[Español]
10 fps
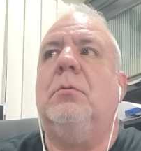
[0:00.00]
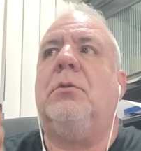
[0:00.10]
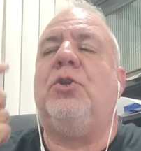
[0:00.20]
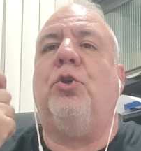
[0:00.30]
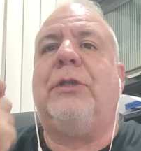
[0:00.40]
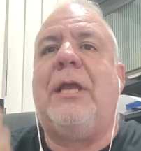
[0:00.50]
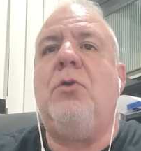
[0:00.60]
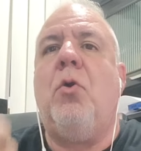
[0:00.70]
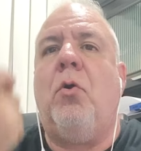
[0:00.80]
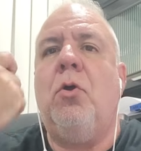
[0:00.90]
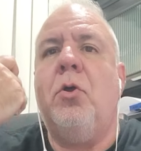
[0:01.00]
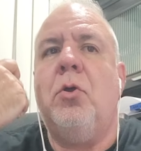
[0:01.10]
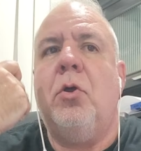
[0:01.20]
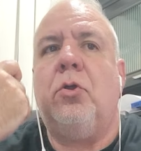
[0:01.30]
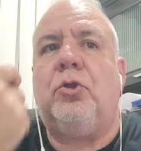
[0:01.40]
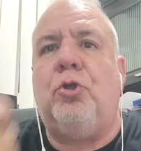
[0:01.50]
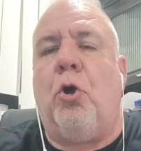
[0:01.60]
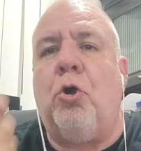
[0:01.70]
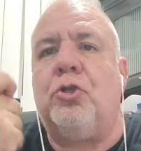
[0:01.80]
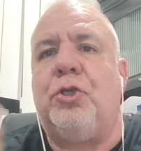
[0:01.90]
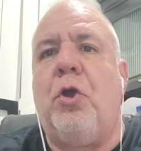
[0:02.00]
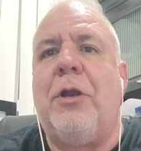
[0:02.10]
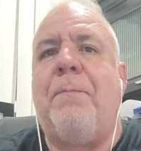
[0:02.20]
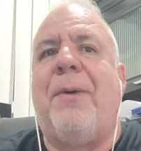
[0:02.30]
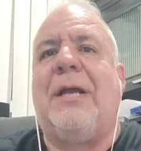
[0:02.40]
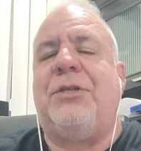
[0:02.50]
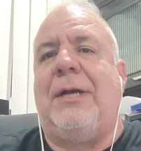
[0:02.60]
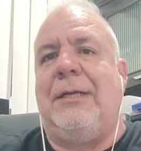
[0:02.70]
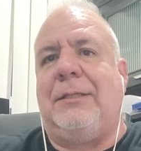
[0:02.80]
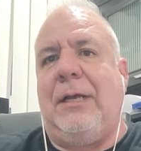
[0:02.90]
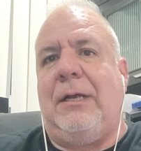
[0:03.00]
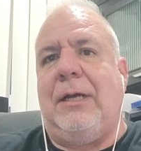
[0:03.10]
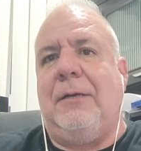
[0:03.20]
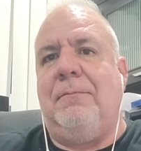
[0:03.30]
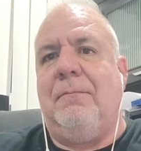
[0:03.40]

yo tengo dos opciones para Chan Strickland.